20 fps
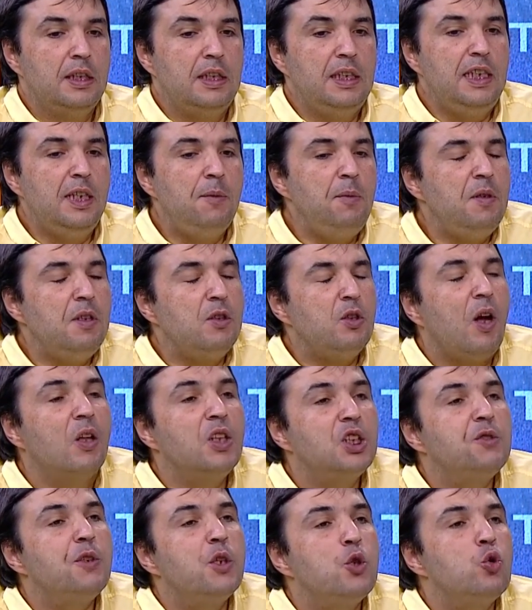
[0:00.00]
iyi bir
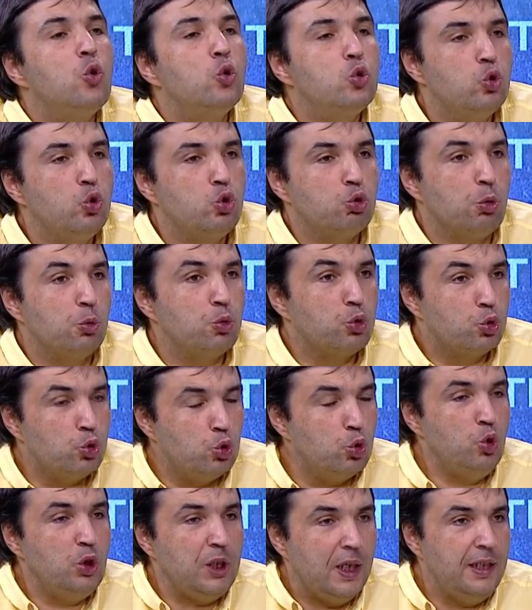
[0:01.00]
alışveriş olduğunu düşünüyorum.
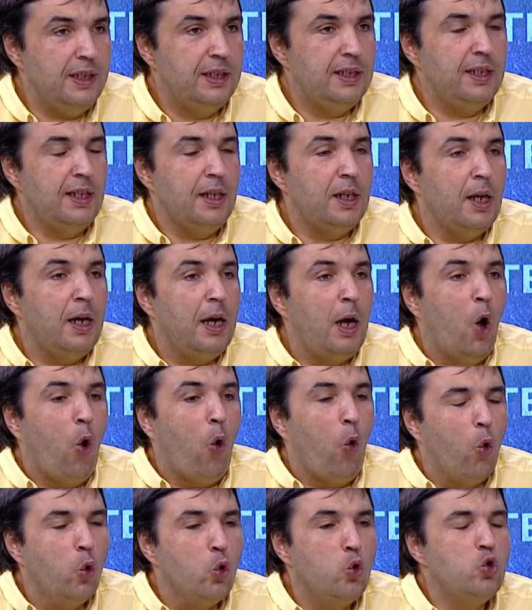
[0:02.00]
Çünkü Türkiye Ligi
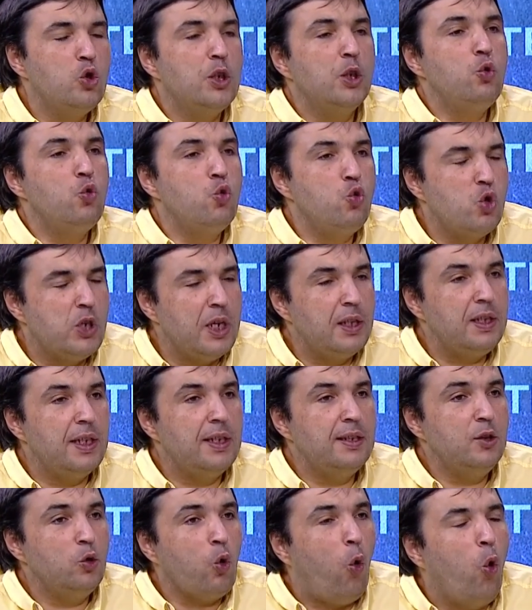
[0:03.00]
oyuncuların
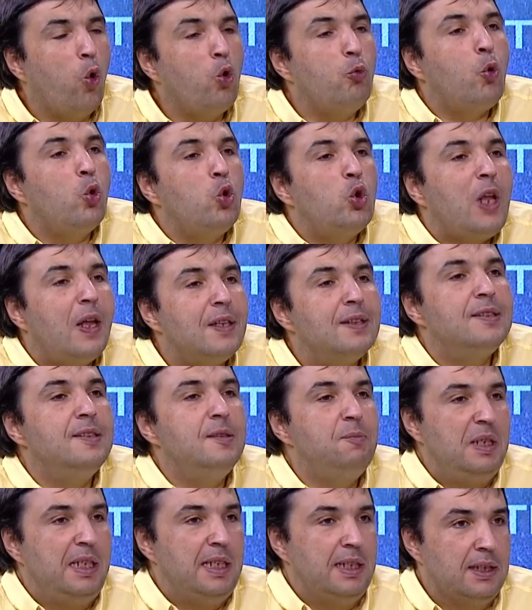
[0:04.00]
ücretlerinin
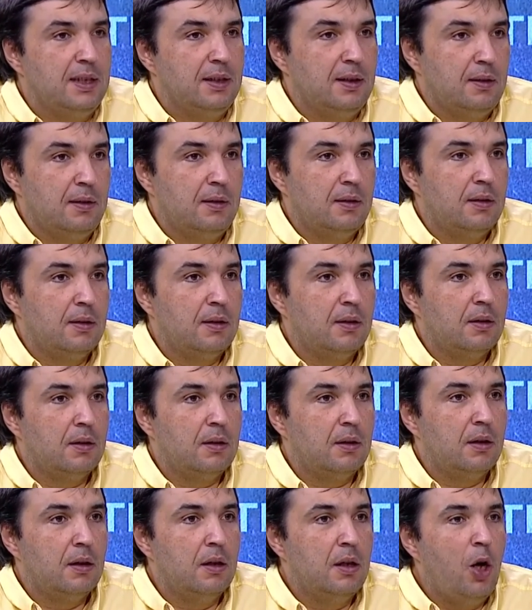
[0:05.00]
hormonlandığı bir lig. Evet.
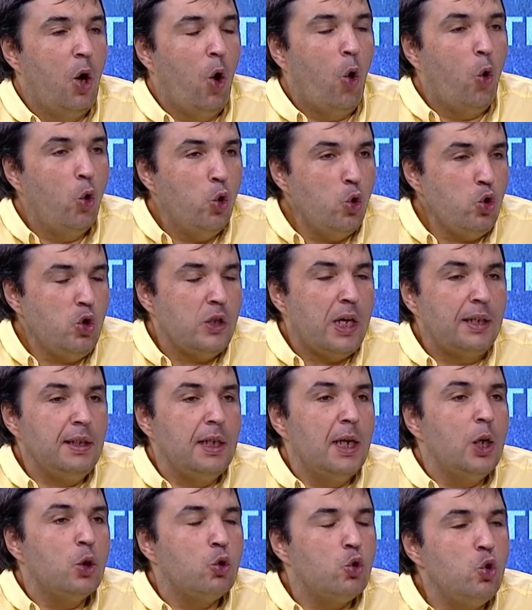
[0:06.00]
O yüzden
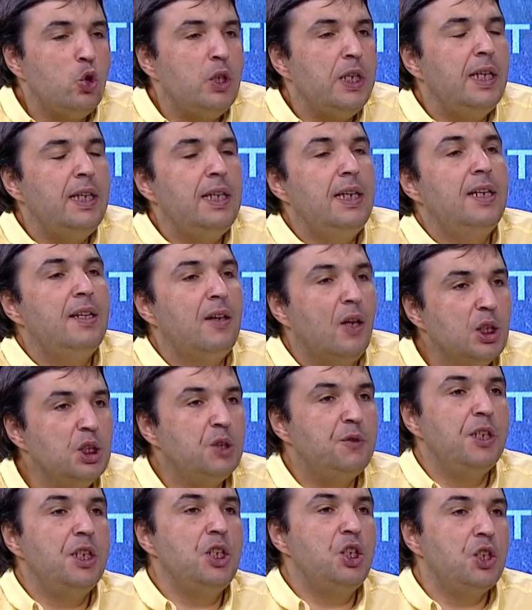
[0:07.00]
Türkiye Ligi ile
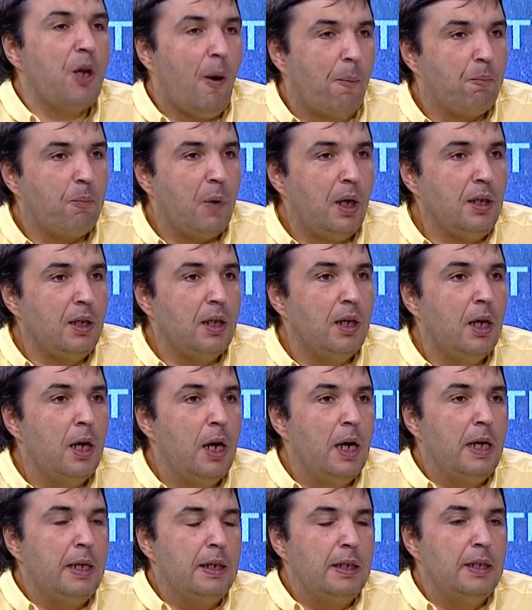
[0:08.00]
alışveriş yapmak
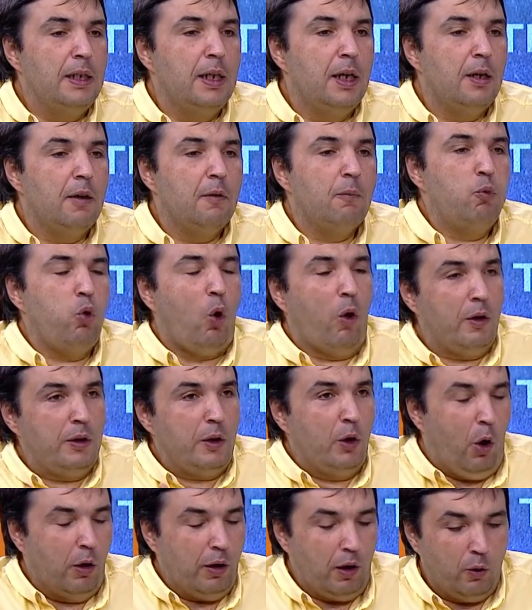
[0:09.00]
e, bu
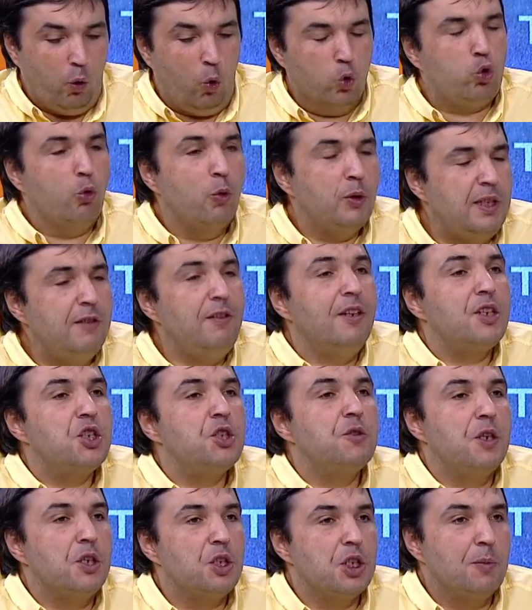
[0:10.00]
otomotiv
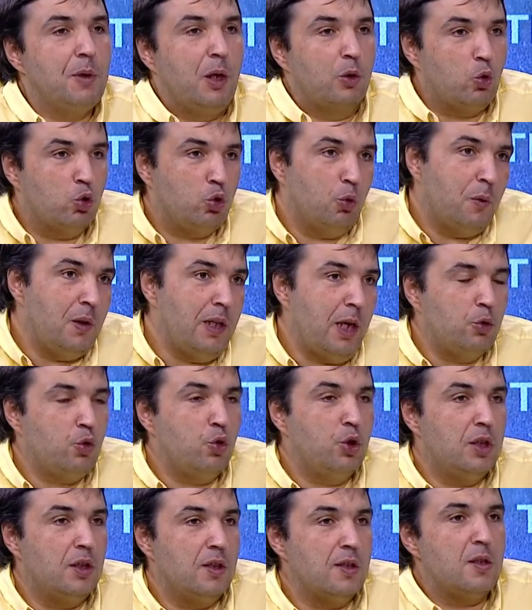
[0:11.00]
alışverişi gibi. Yani otomobiller
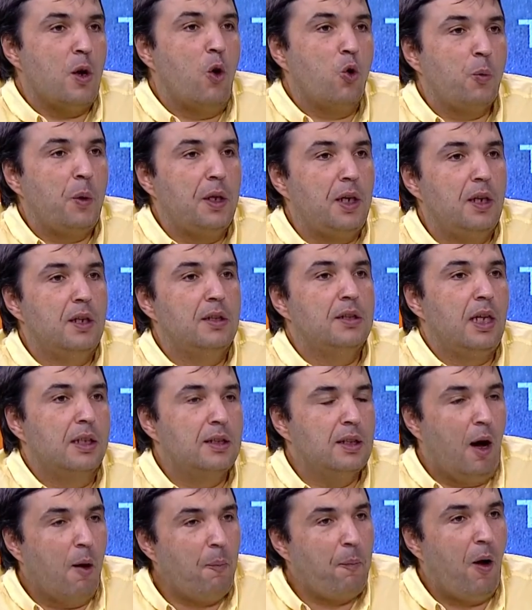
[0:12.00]
Türkiye'de nasıl Avrupa
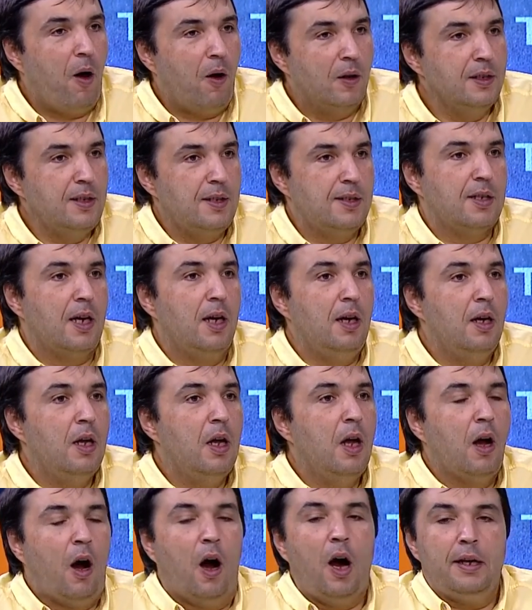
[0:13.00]
genelinden daha pahalıysa,
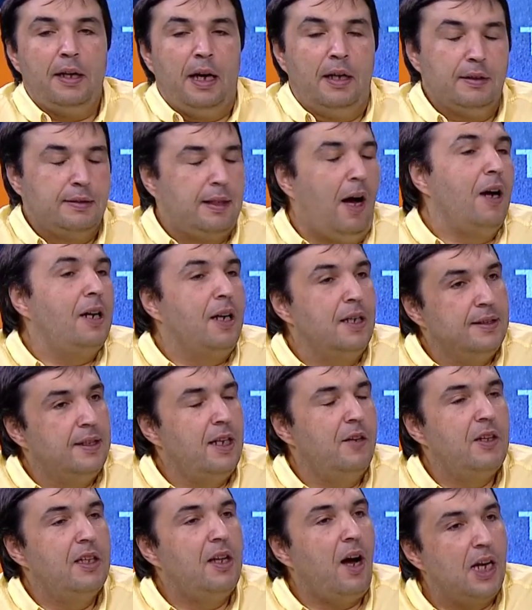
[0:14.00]
yani daha
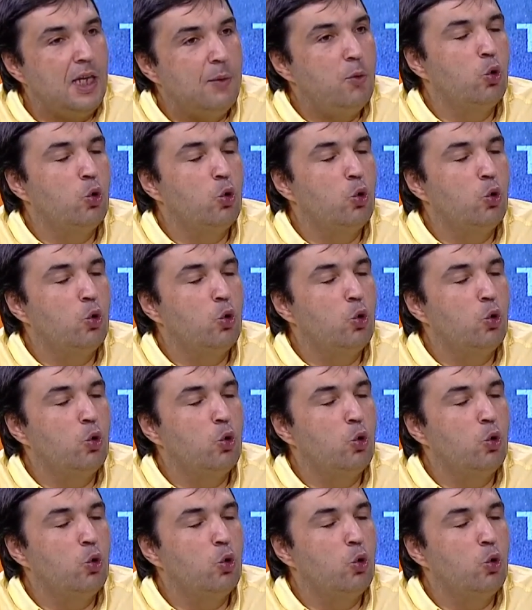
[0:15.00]
kaliteli ve daha iyi